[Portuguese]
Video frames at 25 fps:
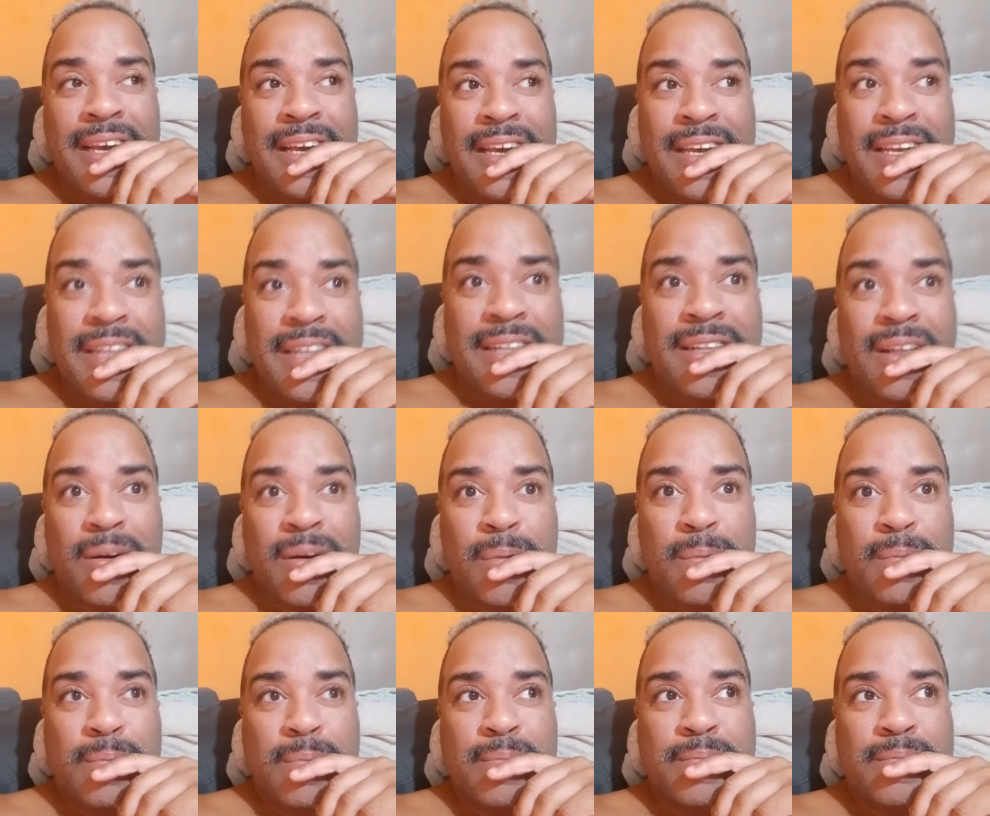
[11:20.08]

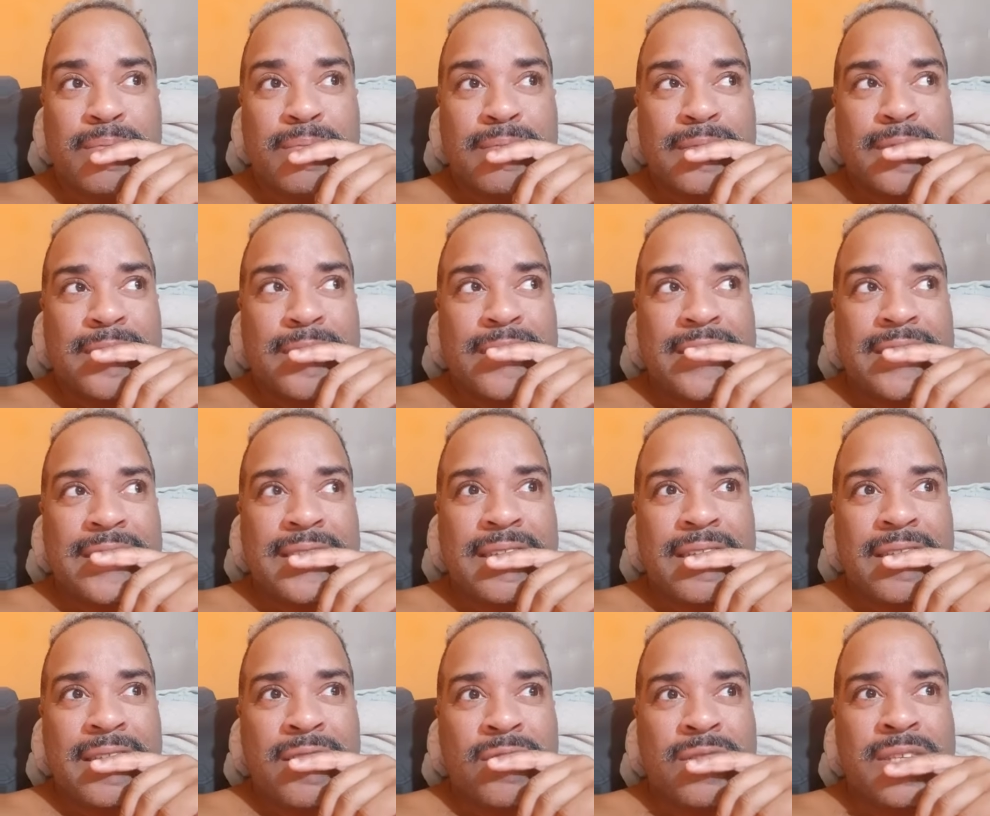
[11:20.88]
Então,
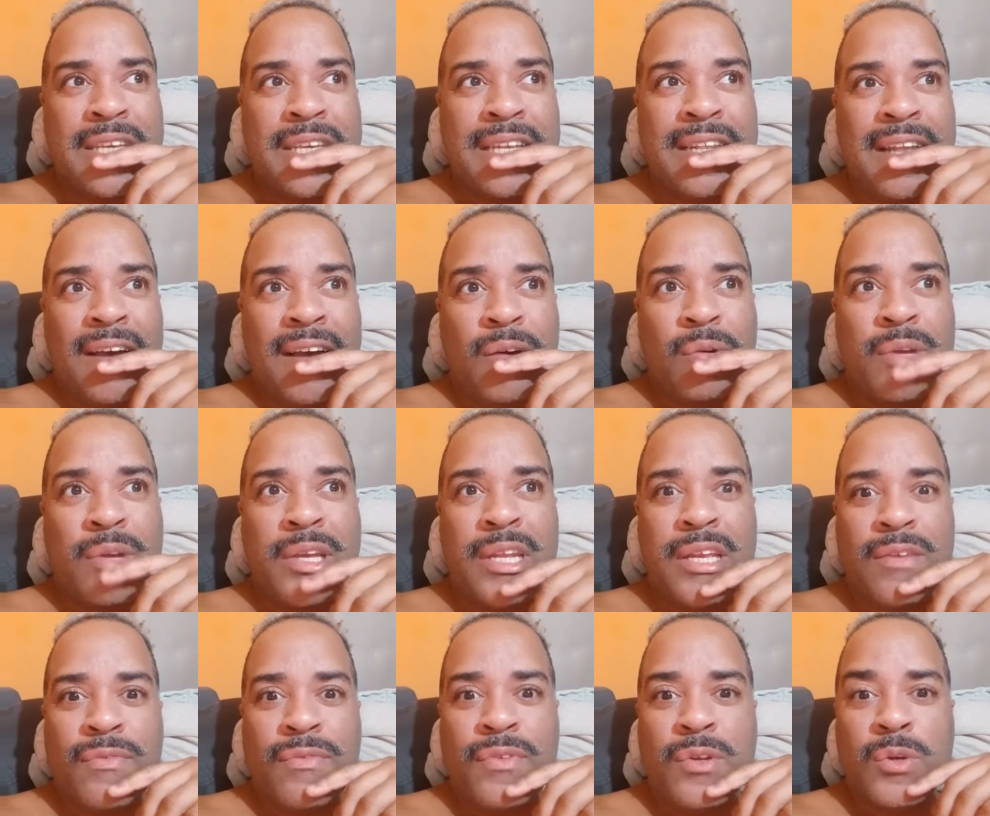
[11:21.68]
eu sei lá, eu
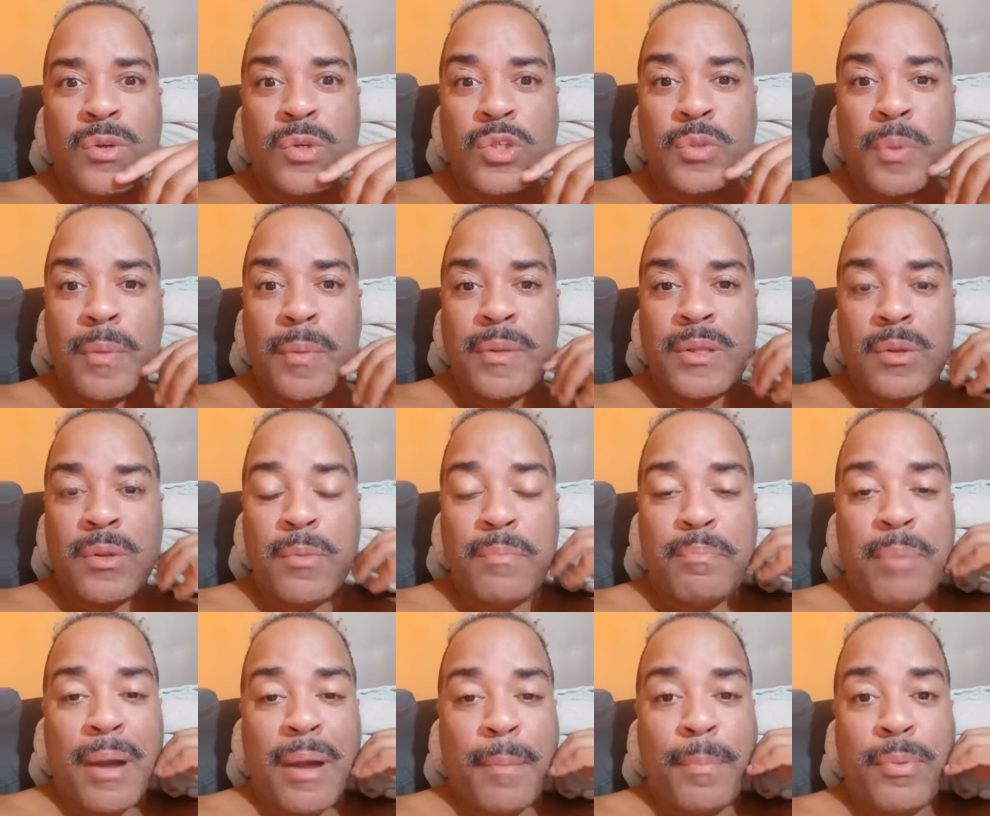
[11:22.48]
queria vir hoje para bater
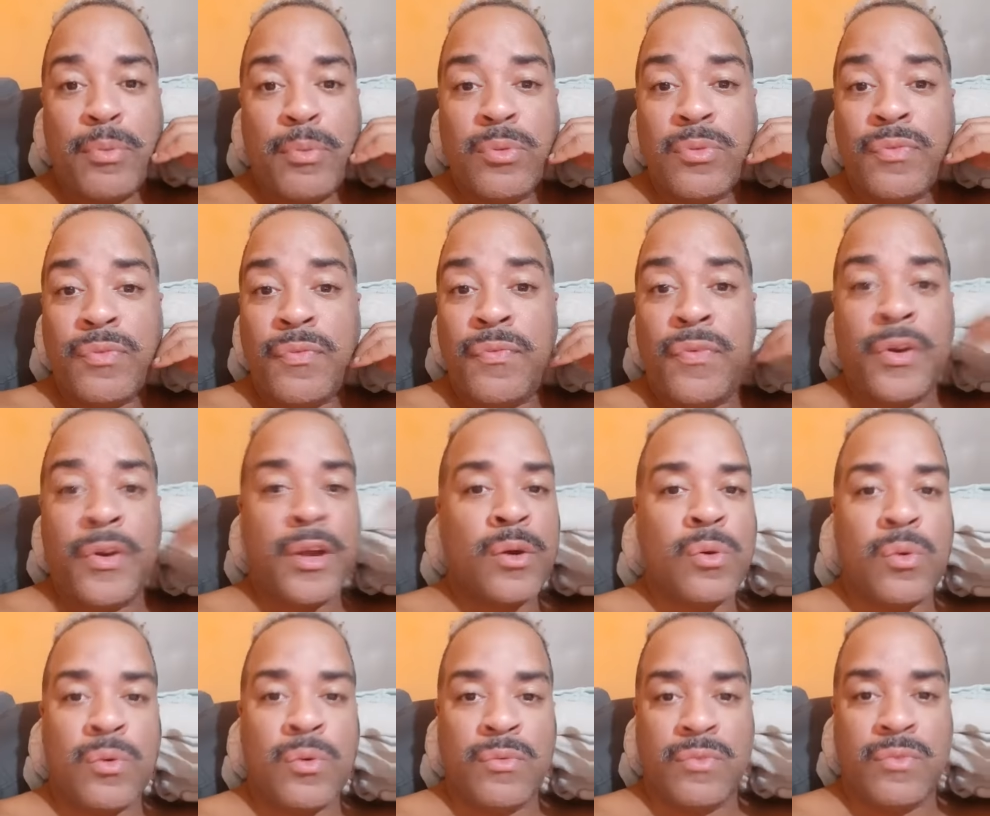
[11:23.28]
um papo muito
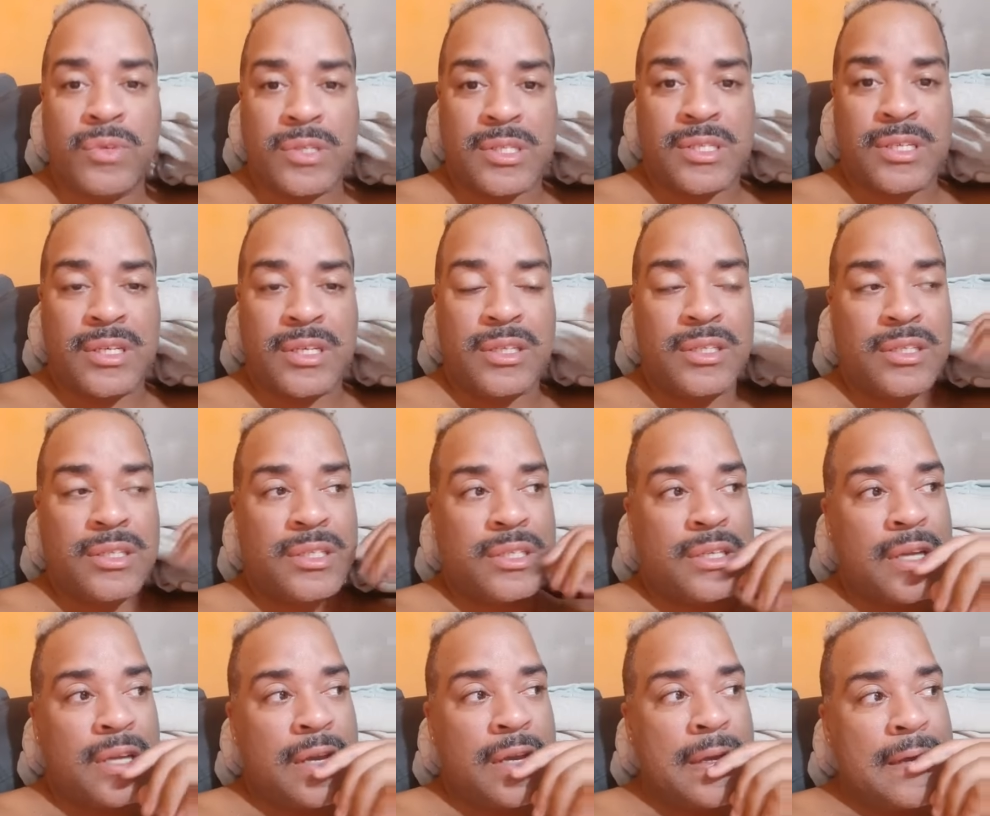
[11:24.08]
franco com
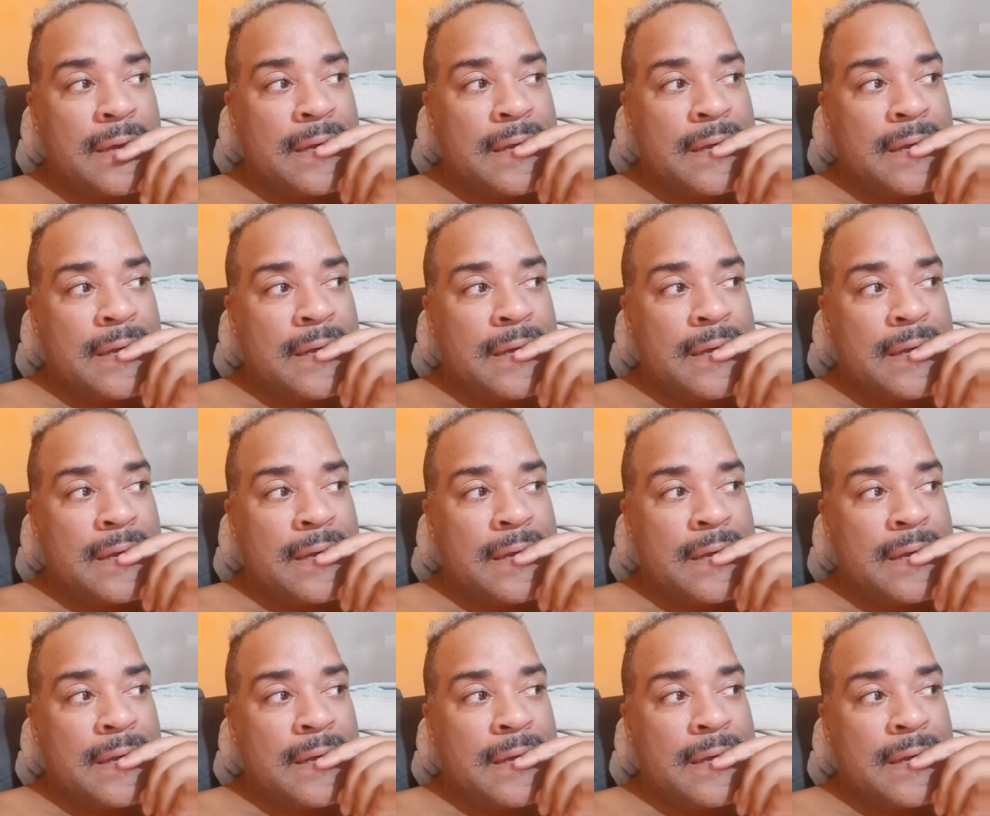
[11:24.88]
vocês.